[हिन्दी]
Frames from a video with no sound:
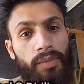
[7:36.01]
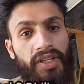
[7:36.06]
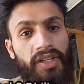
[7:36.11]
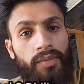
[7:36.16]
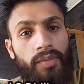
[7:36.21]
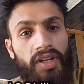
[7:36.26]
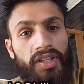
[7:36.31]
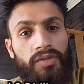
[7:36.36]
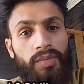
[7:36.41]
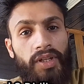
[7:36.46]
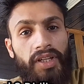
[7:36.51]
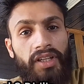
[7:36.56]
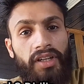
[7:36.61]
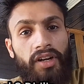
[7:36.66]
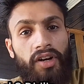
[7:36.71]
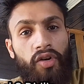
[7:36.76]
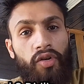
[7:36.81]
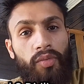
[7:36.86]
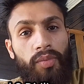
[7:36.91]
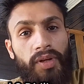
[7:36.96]
और भिखारी
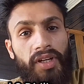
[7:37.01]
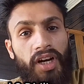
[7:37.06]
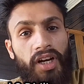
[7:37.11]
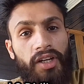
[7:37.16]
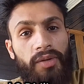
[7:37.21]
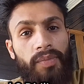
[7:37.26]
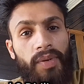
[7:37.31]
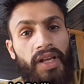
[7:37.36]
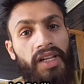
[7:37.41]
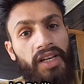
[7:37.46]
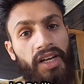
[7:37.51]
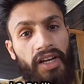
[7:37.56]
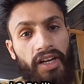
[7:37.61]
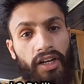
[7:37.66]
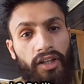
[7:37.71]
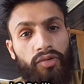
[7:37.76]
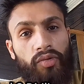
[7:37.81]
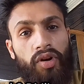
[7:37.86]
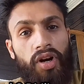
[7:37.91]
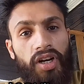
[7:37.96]
पहले आएगा तो आगे सबसे
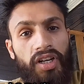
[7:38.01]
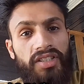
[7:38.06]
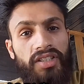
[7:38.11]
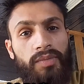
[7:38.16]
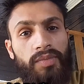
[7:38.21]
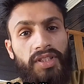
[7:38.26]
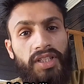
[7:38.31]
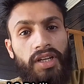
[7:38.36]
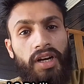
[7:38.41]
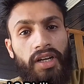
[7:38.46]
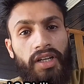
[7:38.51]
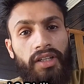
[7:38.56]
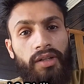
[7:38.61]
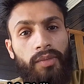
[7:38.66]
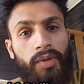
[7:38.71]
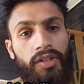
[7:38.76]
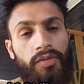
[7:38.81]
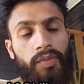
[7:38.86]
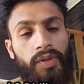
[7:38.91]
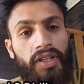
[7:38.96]
आगे नमाज़ पढ़ेगा
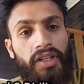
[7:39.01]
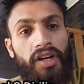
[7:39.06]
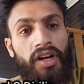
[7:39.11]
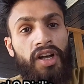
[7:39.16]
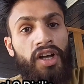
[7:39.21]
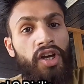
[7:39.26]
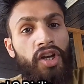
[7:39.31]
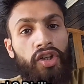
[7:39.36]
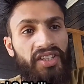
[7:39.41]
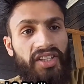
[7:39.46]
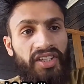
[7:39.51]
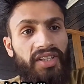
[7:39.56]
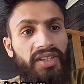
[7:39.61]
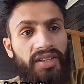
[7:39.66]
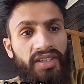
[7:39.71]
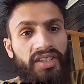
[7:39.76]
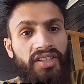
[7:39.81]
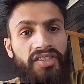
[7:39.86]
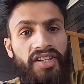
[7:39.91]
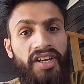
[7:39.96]
तुम लोगों में ऐसा नहीं है तुम
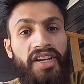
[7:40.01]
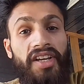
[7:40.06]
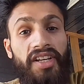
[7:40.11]
नाम